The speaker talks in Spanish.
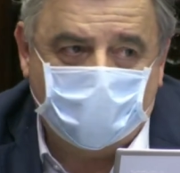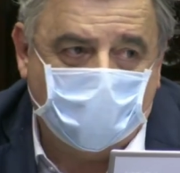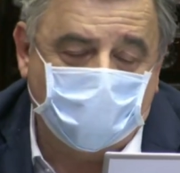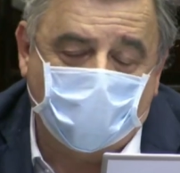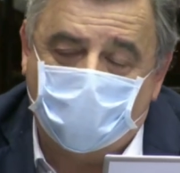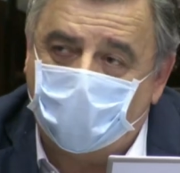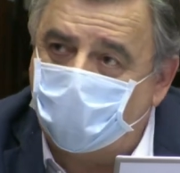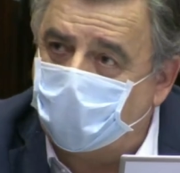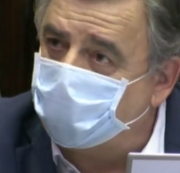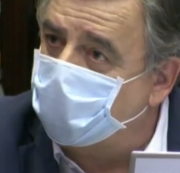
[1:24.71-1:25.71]
Hemos
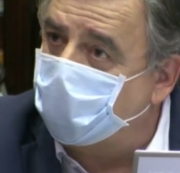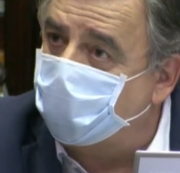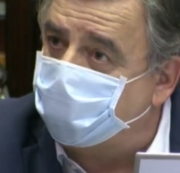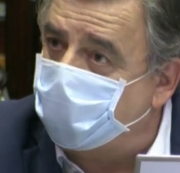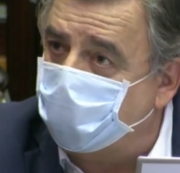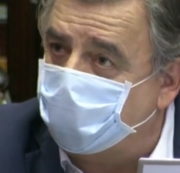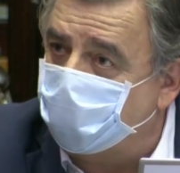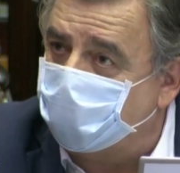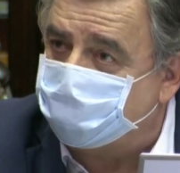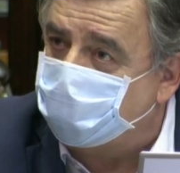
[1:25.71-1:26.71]
evaluado, las opiniones
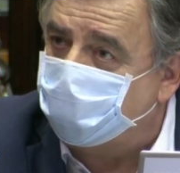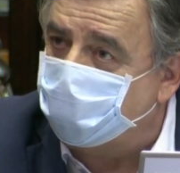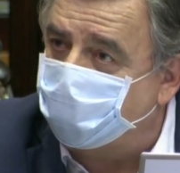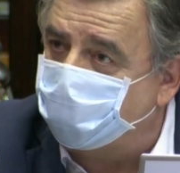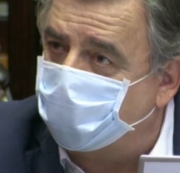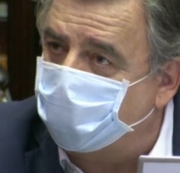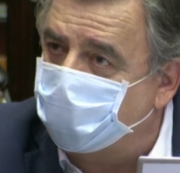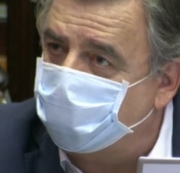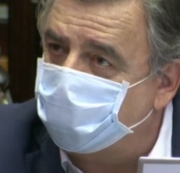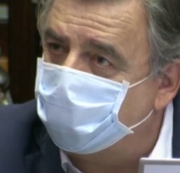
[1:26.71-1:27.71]
no han sido uniformes,